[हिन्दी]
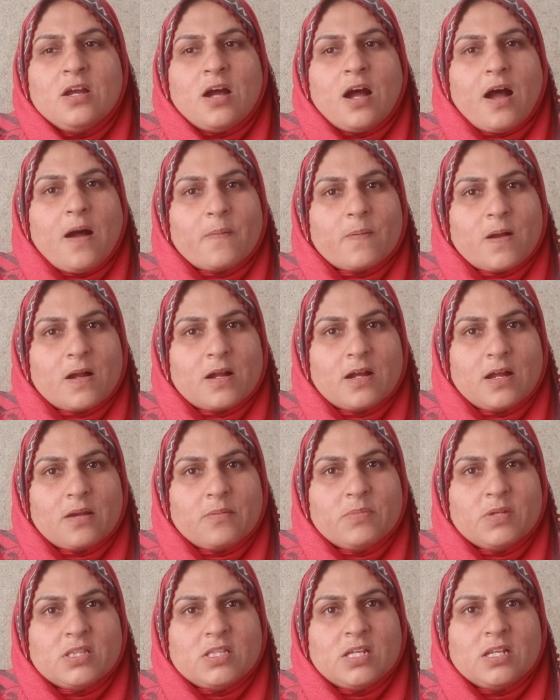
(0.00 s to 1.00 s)
आपका घर
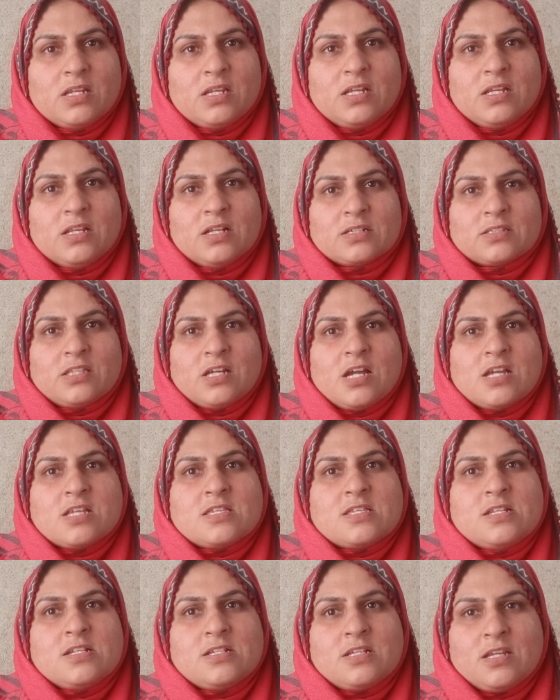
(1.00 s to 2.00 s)
में दिल नहीं लगता
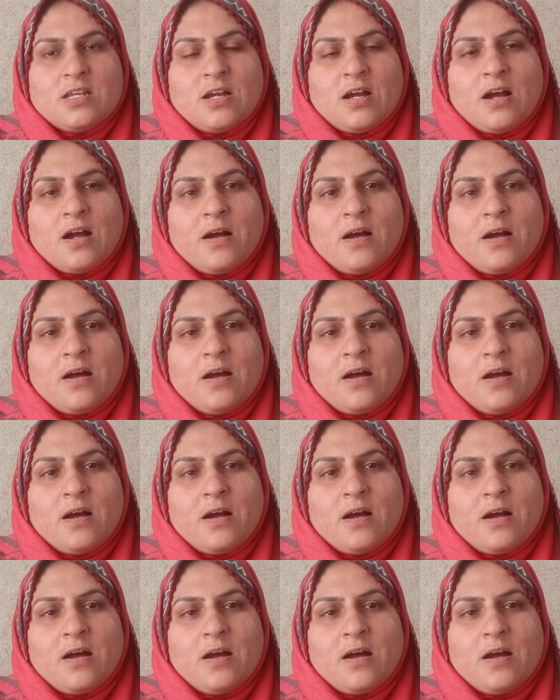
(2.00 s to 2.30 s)
इसलिए